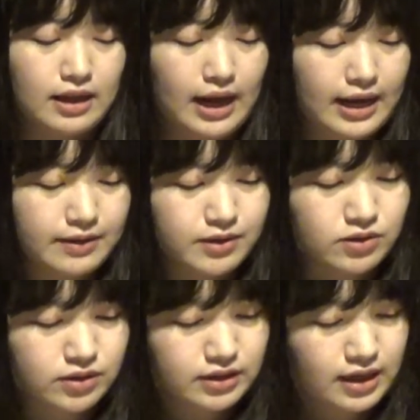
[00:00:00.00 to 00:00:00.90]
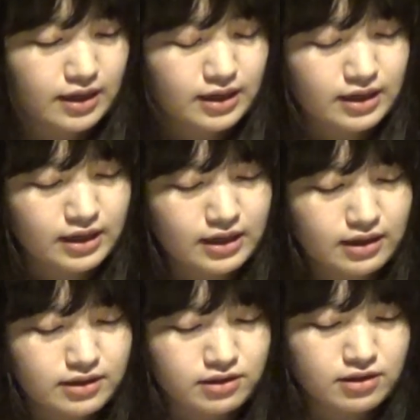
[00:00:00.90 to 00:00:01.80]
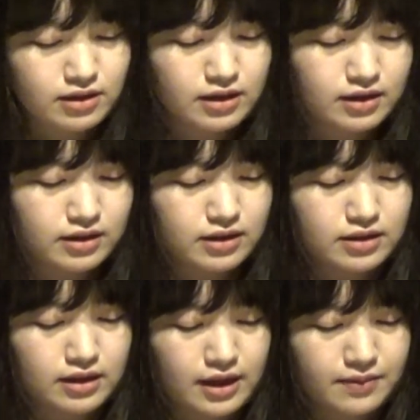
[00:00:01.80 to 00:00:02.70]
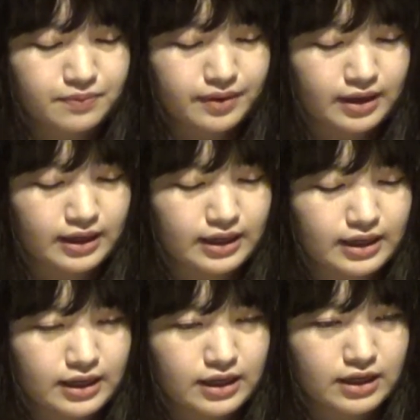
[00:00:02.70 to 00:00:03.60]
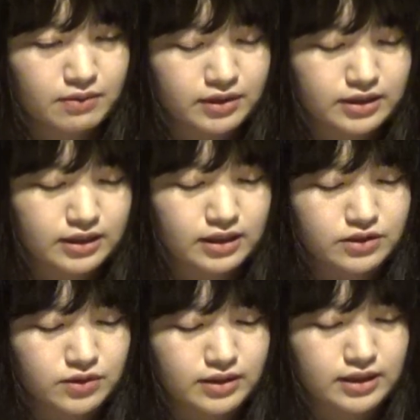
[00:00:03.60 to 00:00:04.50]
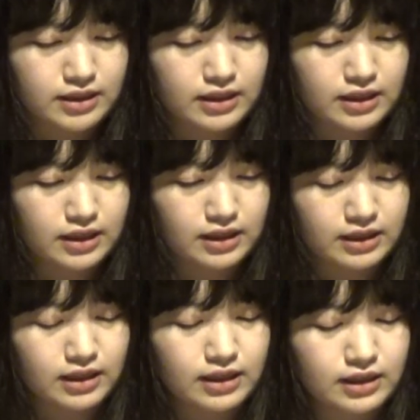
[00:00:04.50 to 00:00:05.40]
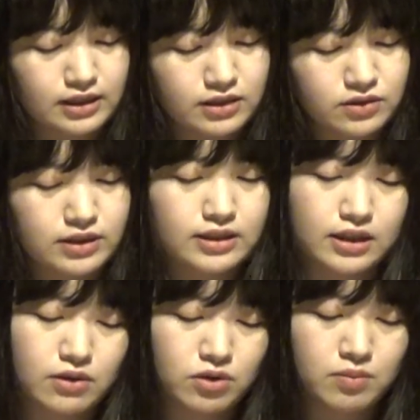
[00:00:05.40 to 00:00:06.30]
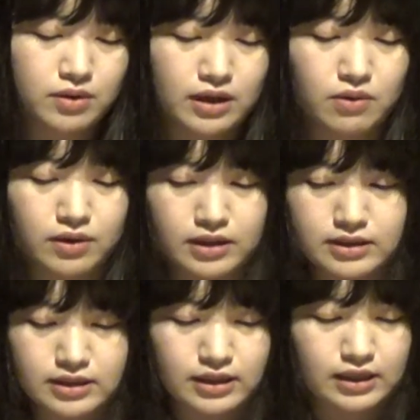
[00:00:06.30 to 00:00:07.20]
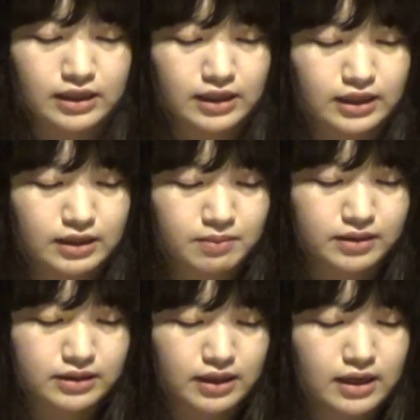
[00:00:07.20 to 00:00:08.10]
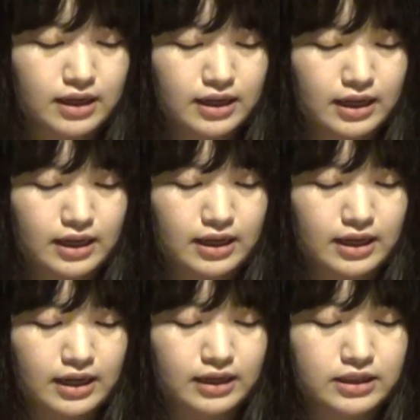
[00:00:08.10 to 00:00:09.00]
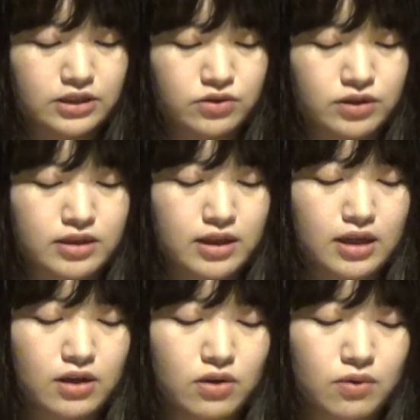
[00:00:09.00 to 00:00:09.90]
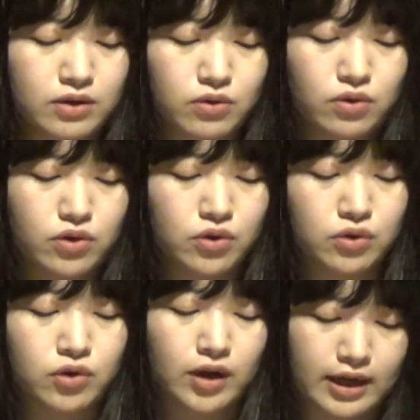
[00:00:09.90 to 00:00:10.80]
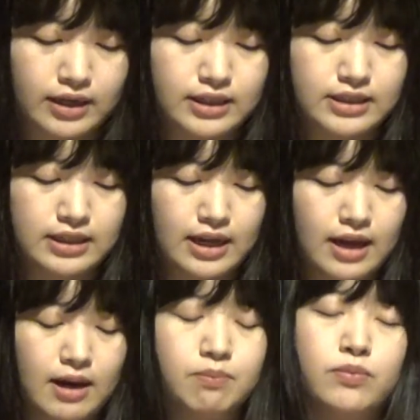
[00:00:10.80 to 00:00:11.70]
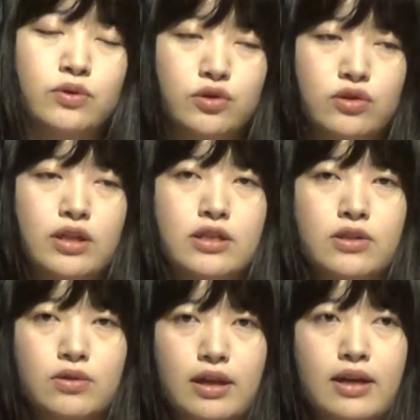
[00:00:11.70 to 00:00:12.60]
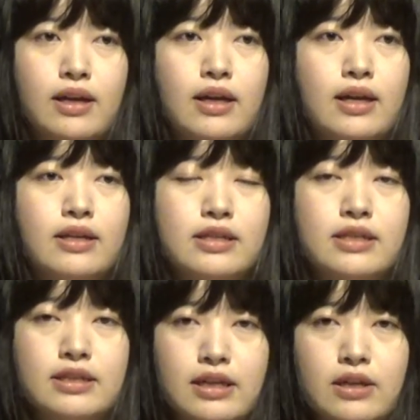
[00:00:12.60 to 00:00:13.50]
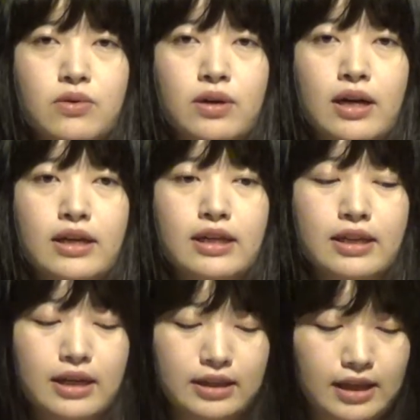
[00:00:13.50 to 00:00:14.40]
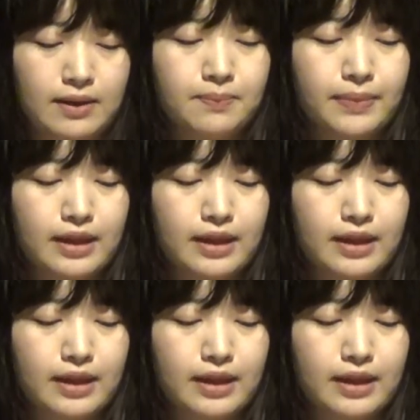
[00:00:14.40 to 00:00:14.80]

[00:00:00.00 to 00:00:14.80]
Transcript: はいそして、えー、続いてがですね、えー、私が主演させていただいたそして先ほどもねお話しさせていただきました、えー、映画「22世紀偶話」の予告編がですねアップ中ですのでぜひぜひご覧いただいて、